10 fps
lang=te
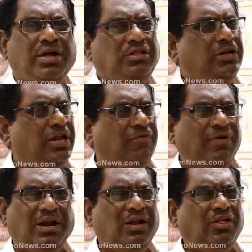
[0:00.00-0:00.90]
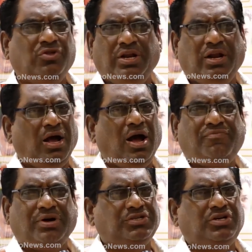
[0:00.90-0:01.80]
అయితే నేను వెళ్ళలేదు నిన్న ఆ
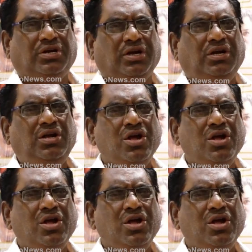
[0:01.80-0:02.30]
ఫంక్షన్కి